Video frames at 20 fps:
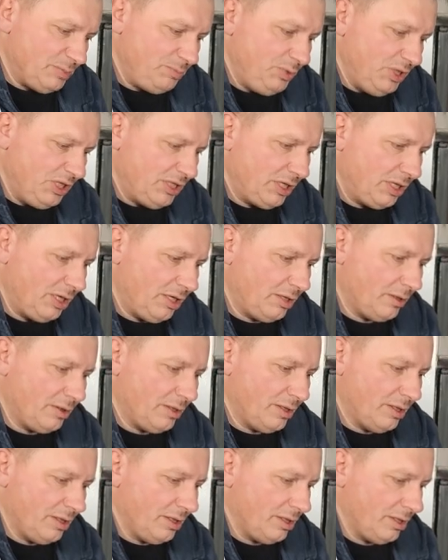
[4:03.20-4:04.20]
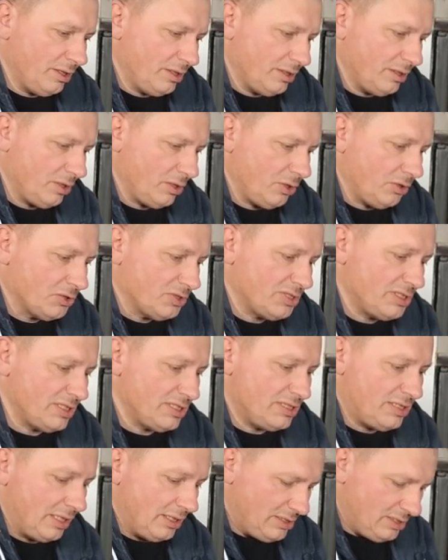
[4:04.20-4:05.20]
zbitej e,
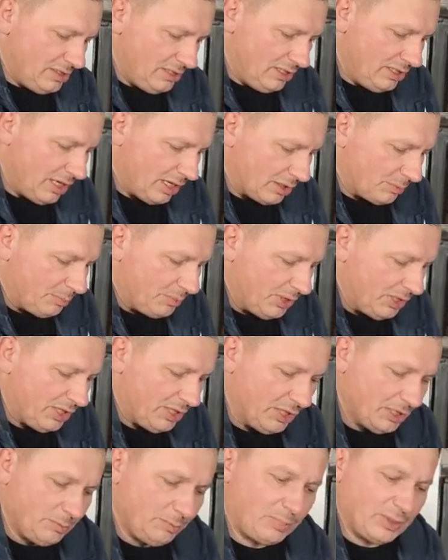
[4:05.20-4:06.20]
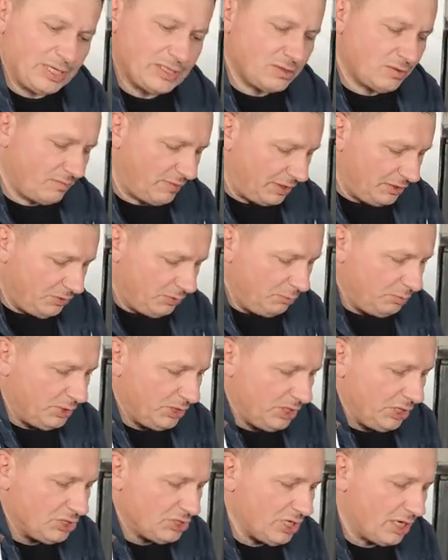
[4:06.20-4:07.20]
konsystencji jak brykiet prasowany w
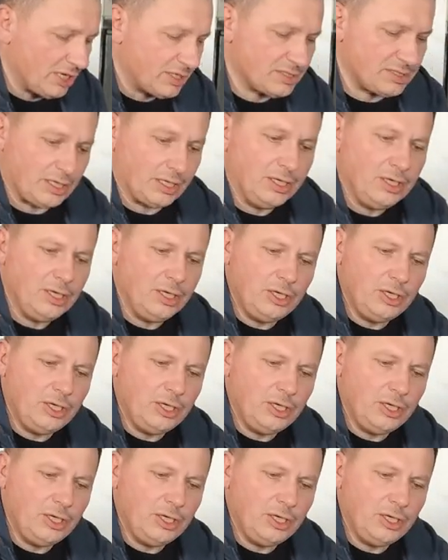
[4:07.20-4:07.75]
brykieciarce.